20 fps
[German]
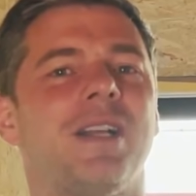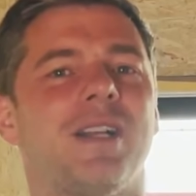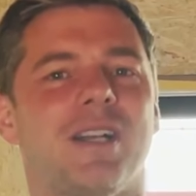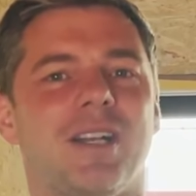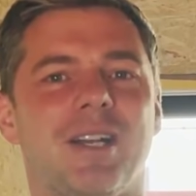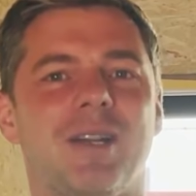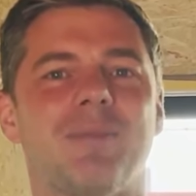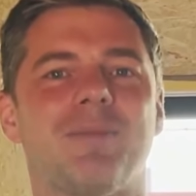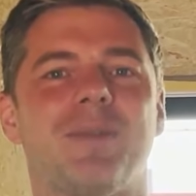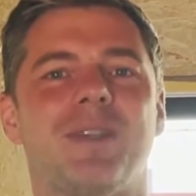
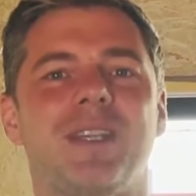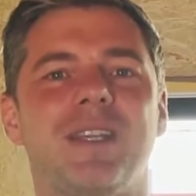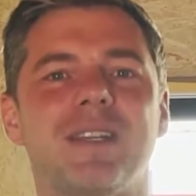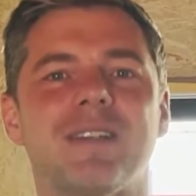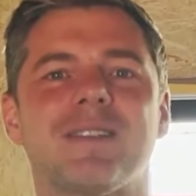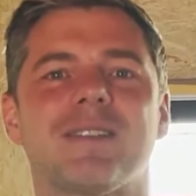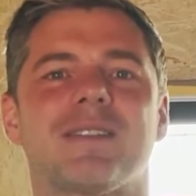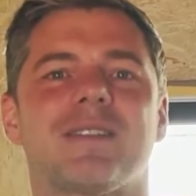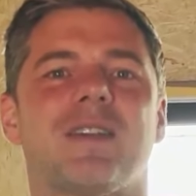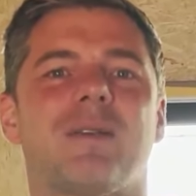Ähm, hier
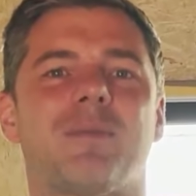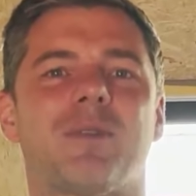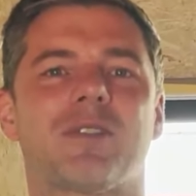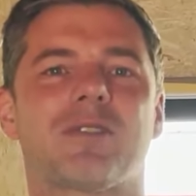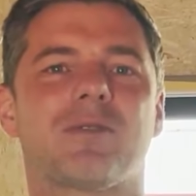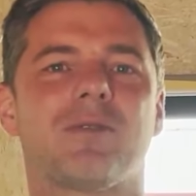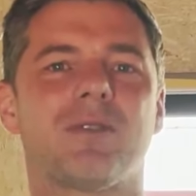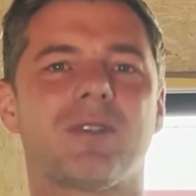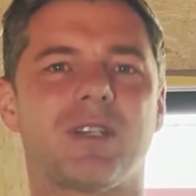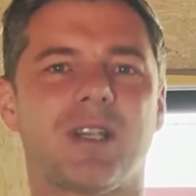ist es aber
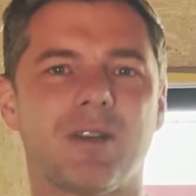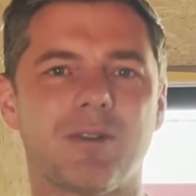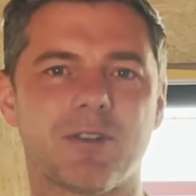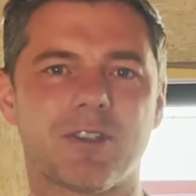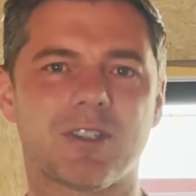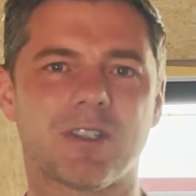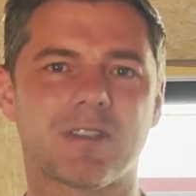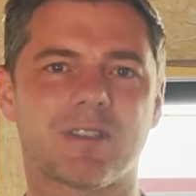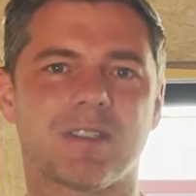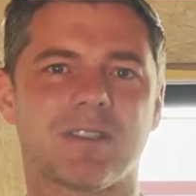so,
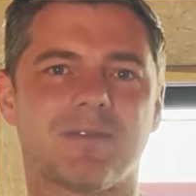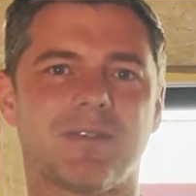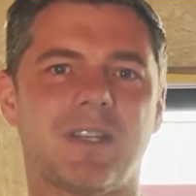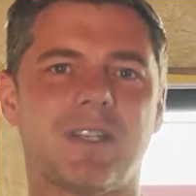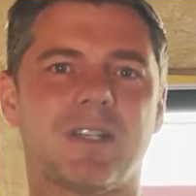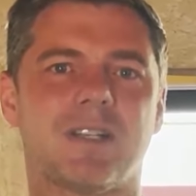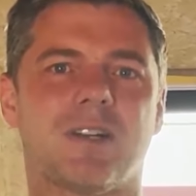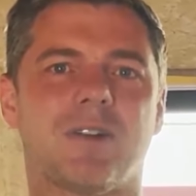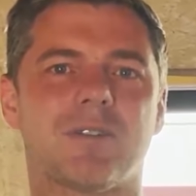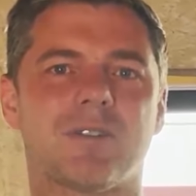dadurch, dass das
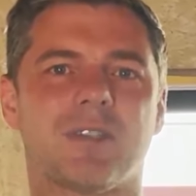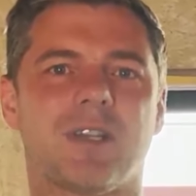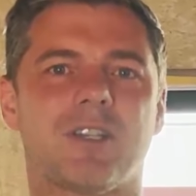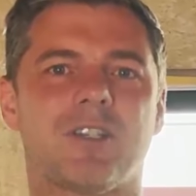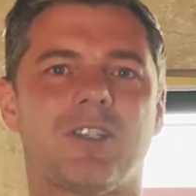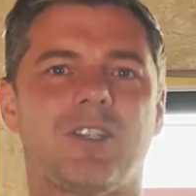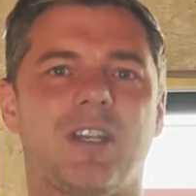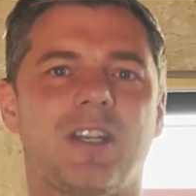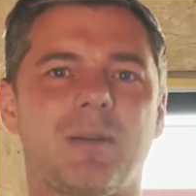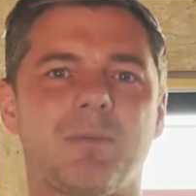Fertighaus in
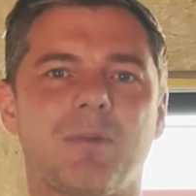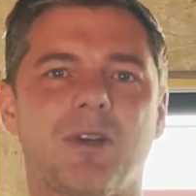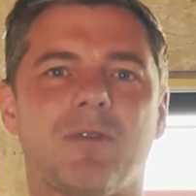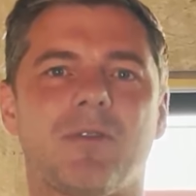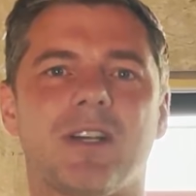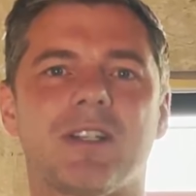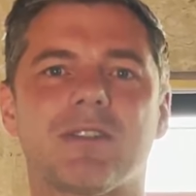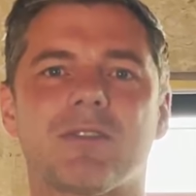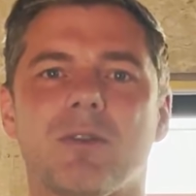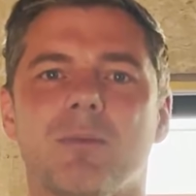
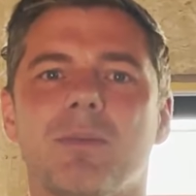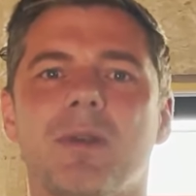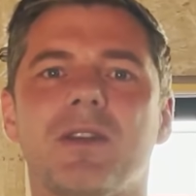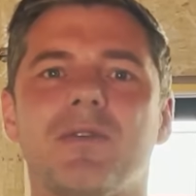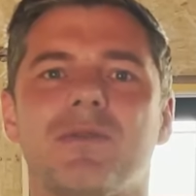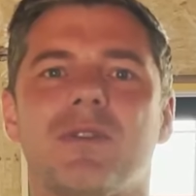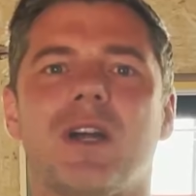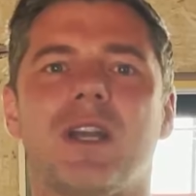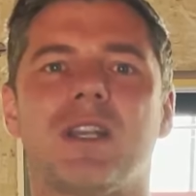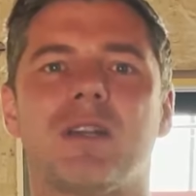Architektenbauweise komplett
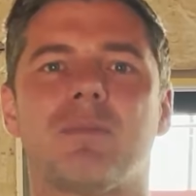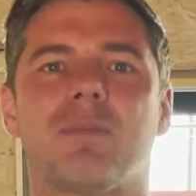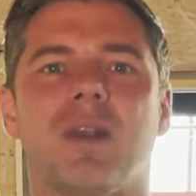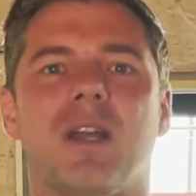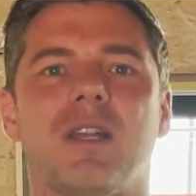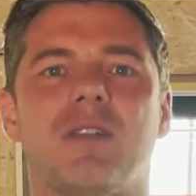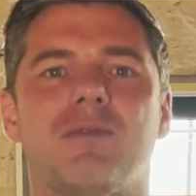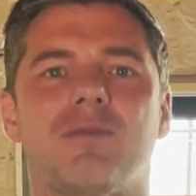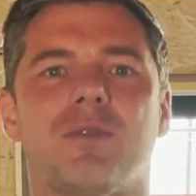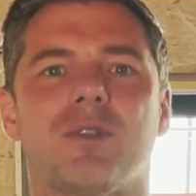frei
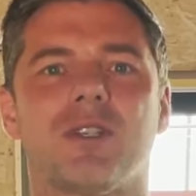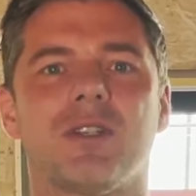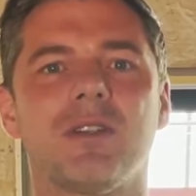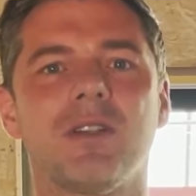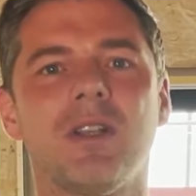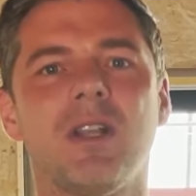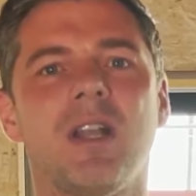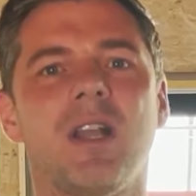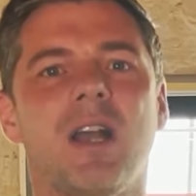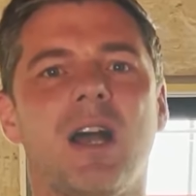geplant wurde,
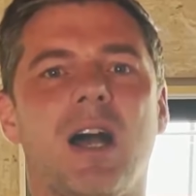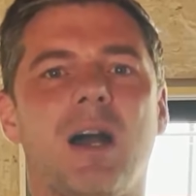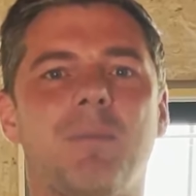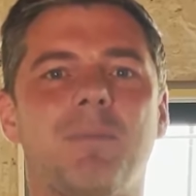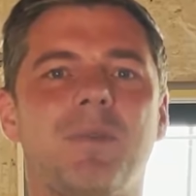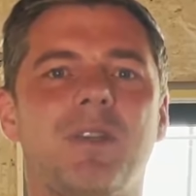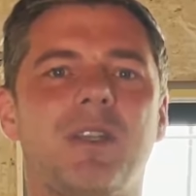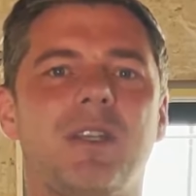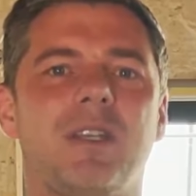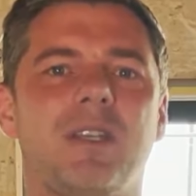
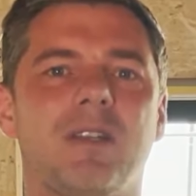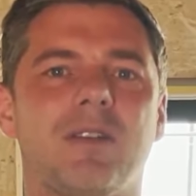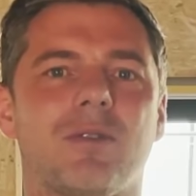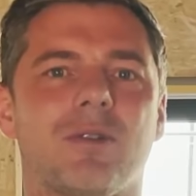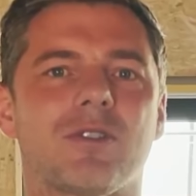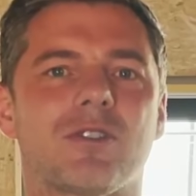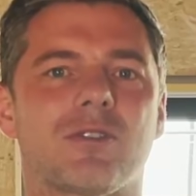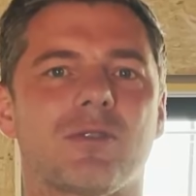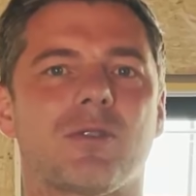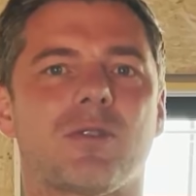haben die
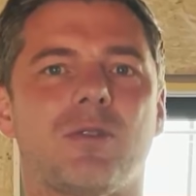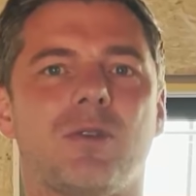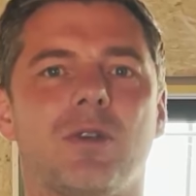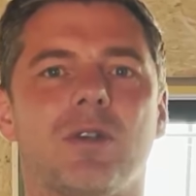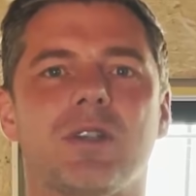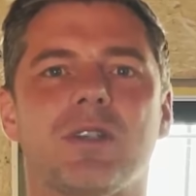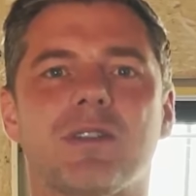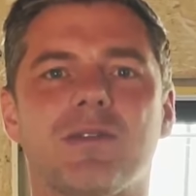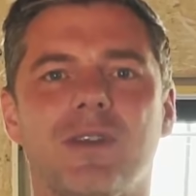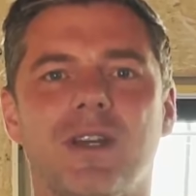Konstrukteure des